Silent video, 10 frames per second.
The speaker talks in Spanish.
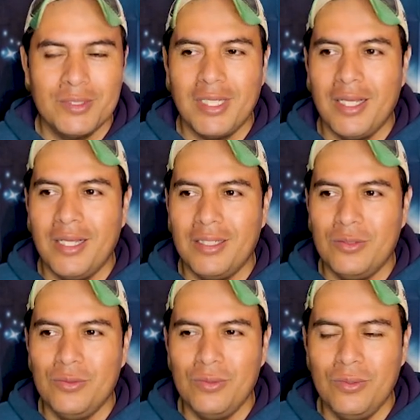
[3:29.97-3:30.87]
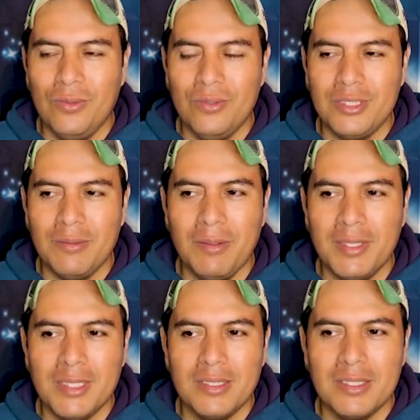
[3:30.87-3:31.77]
O sea, no
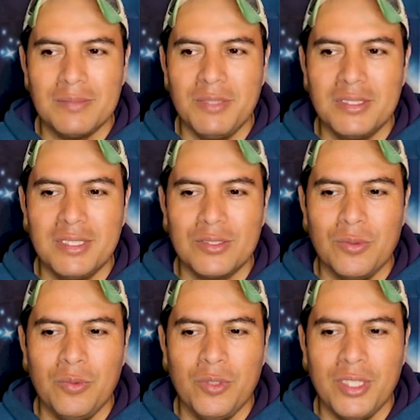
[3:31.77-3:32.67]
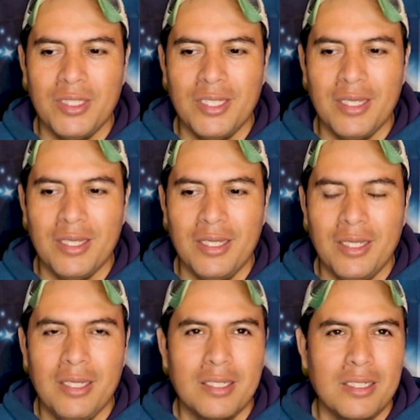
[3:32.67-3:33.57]
llevaban tantas piezas como hoy en día,
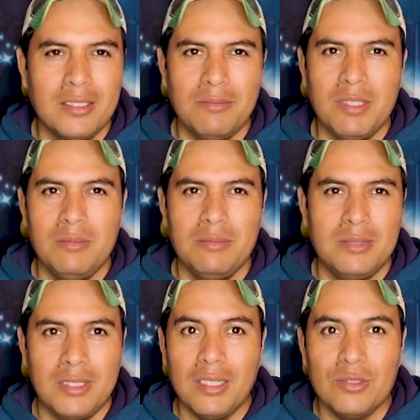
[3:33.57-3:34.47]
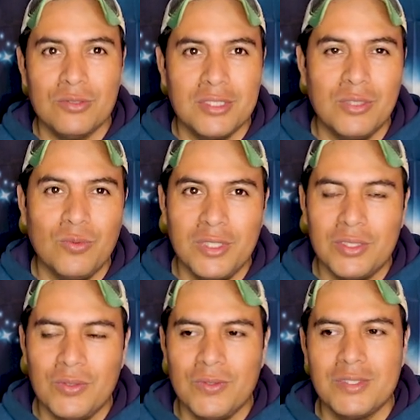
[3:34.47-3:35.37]
que llevan tantos
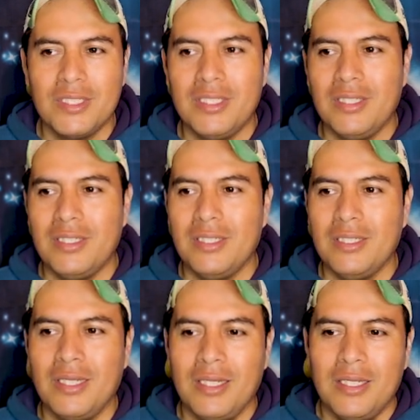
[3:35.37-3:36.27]
circuitos y,